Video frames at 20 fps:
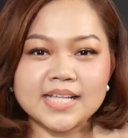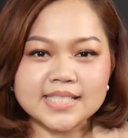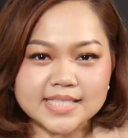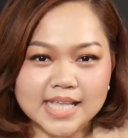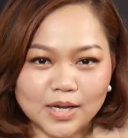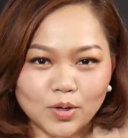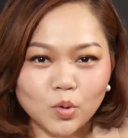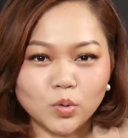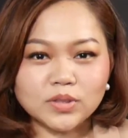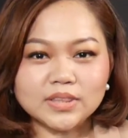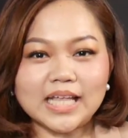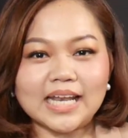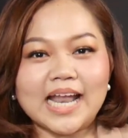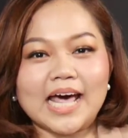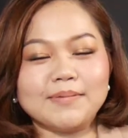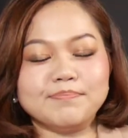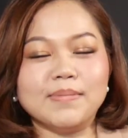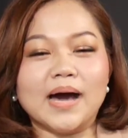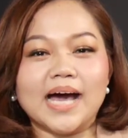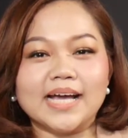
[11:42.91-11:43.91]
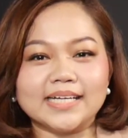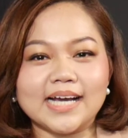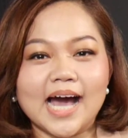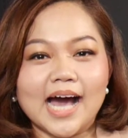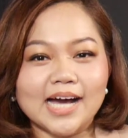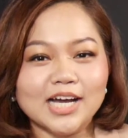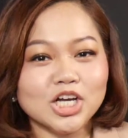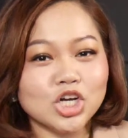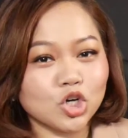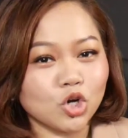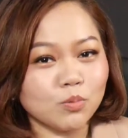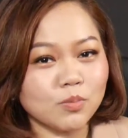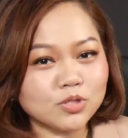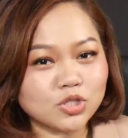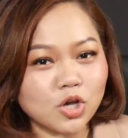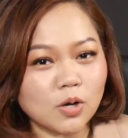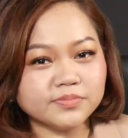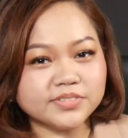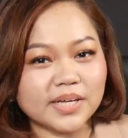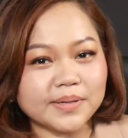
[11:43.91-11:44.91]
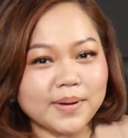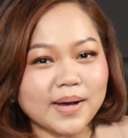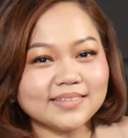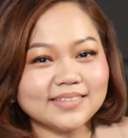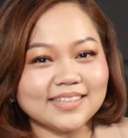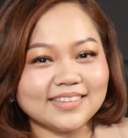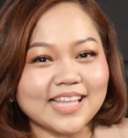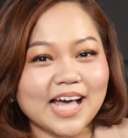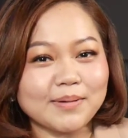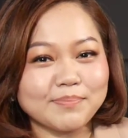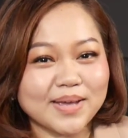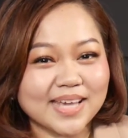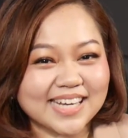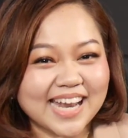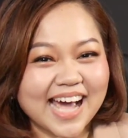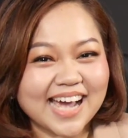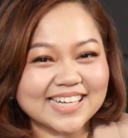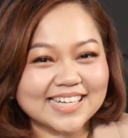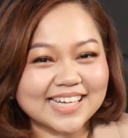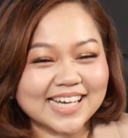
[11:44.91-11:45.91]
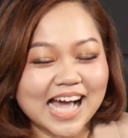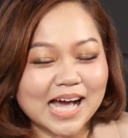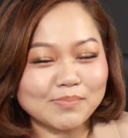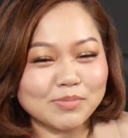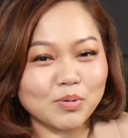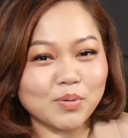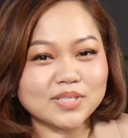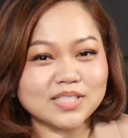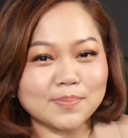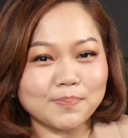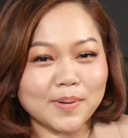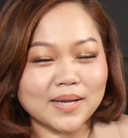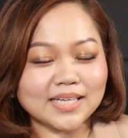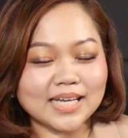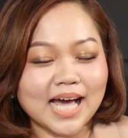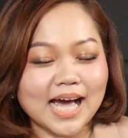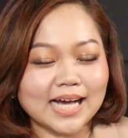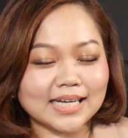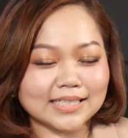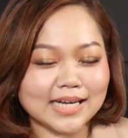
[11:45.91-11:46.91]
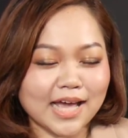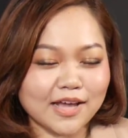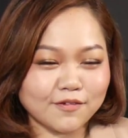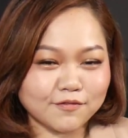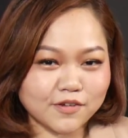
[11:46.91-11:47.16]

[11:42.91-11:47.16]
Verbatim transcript: เช็คหุ้นตลาดบ่ายค่ะ คุณผู้ชมสามารถติดตามเมย์ได้นะคะ ไม่ว่าจะเป็นทั้งใน